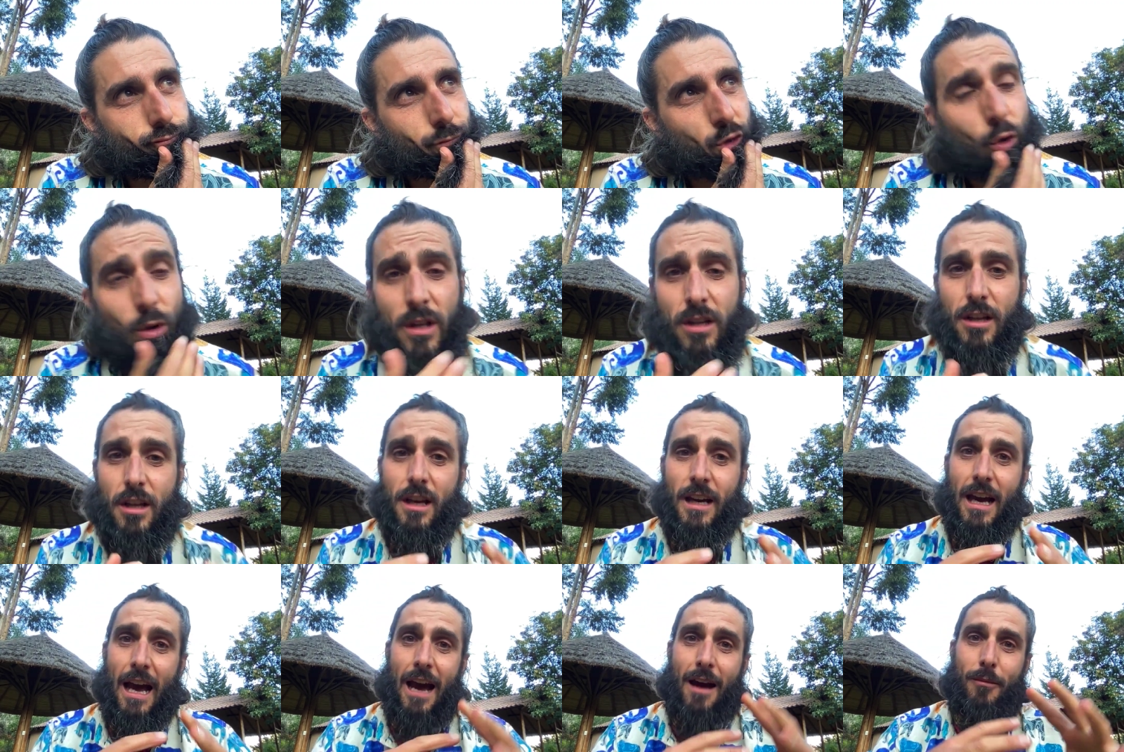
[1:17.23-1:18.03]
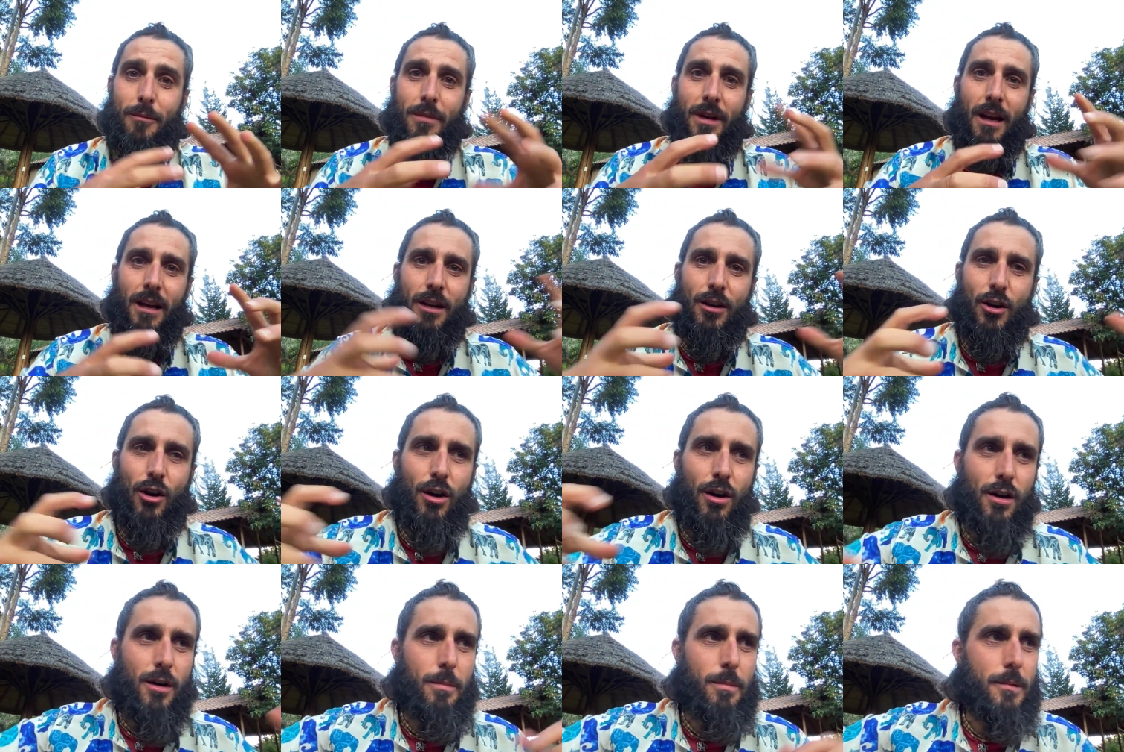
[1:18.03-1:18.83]
Quindi ti cambia il
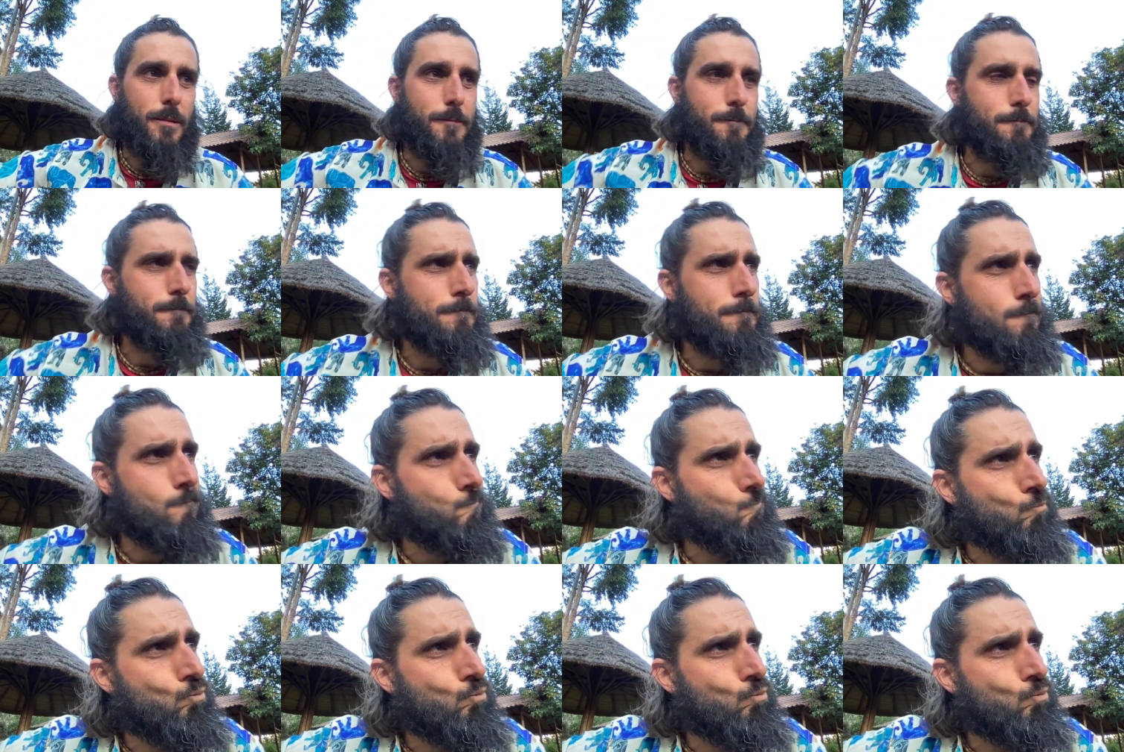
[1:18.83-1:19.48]
corpo. Mm.